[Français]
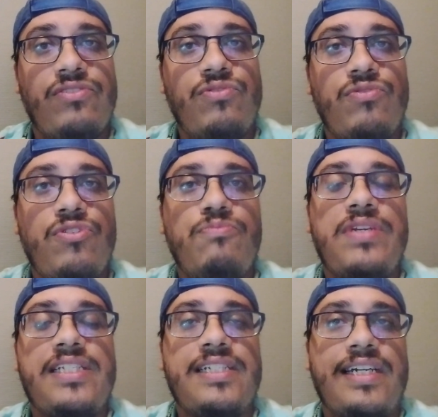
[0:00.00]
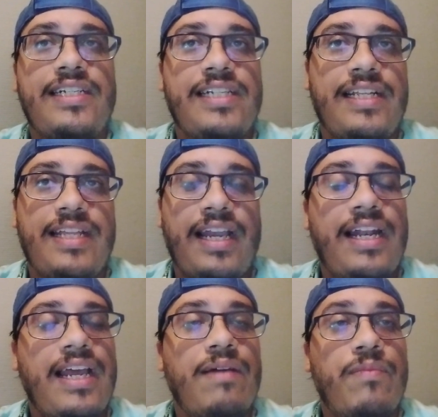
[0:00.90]
dont le message était
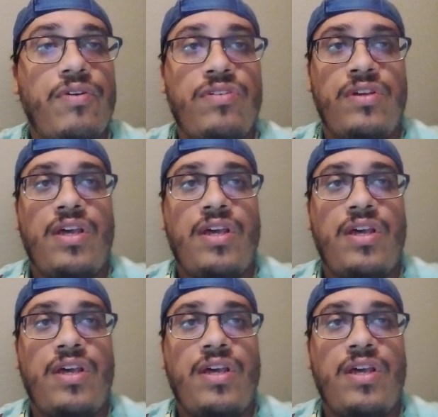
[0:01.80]
clairement